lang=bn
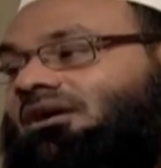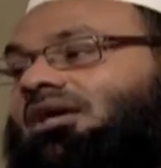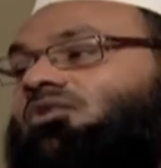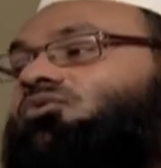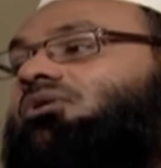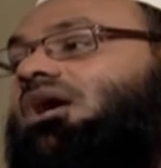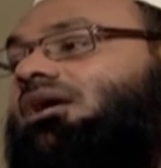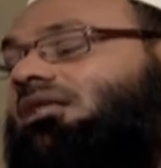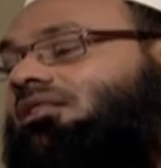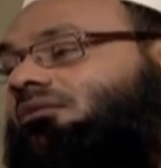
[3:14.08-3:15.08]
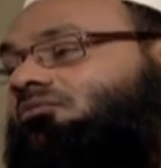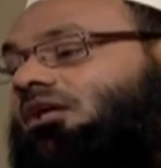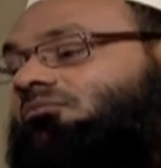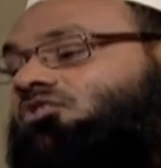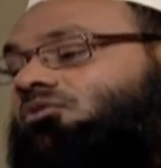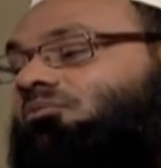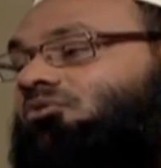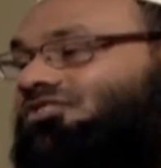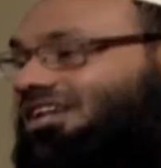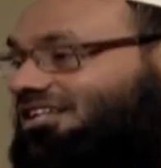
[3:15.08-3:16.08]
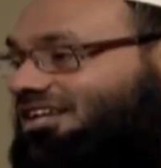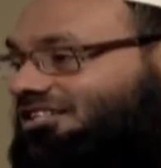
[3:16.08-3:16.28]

গাইরুল্লাহকে আল্লাহ রাবুল আলমীর সমপর্যায়ে নিয়ে